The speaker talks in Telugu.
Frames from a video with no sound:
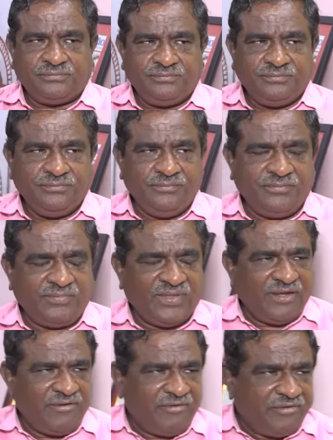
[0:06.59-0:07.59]
రాహుల్
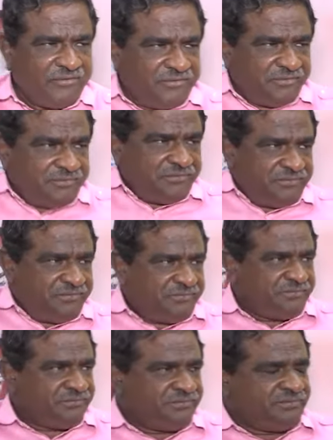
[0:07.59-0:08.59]
గాంధీ ఇచ్చిన
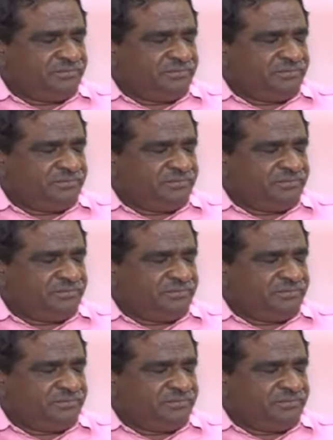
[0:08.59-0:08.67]
ఇస్తున్న